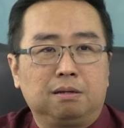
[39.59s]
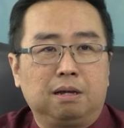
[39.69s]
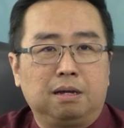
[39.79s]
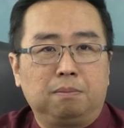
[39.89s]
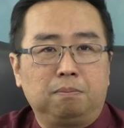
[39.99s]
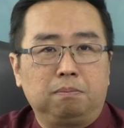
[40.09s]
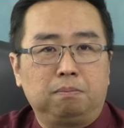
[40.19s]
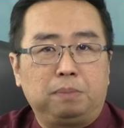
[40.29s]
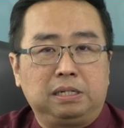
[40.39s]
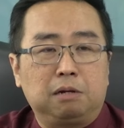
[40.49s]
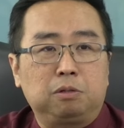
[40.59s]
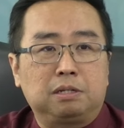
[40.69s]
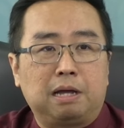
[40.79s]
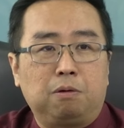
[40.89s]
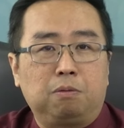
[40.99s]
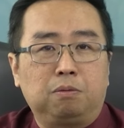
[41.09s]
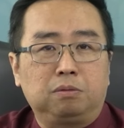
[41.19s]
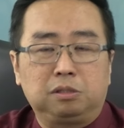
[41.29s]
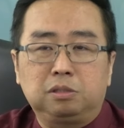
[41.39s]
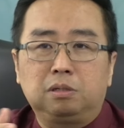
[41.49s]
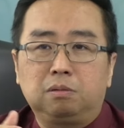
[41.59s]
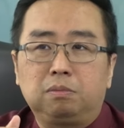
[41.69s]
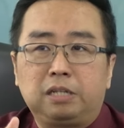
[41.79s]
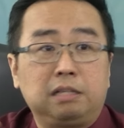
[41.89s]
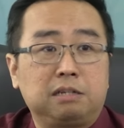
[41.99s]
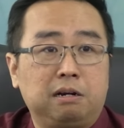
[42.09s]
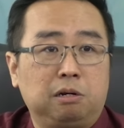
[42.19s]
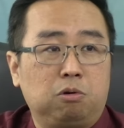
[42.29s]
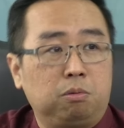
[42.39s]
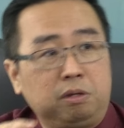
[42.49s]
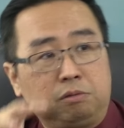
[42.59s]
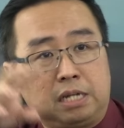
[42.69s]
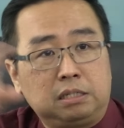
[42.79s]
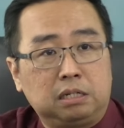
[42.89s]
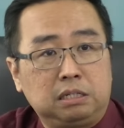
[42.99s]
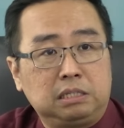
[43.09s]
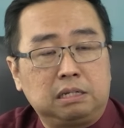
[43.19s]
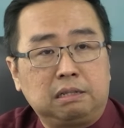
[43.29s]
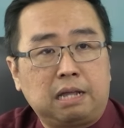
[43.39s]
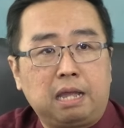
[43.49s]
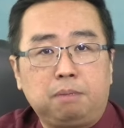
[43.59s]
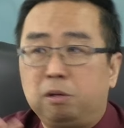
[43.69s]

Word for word: 呃比较少，就是天灾人祸没有在这个地震带，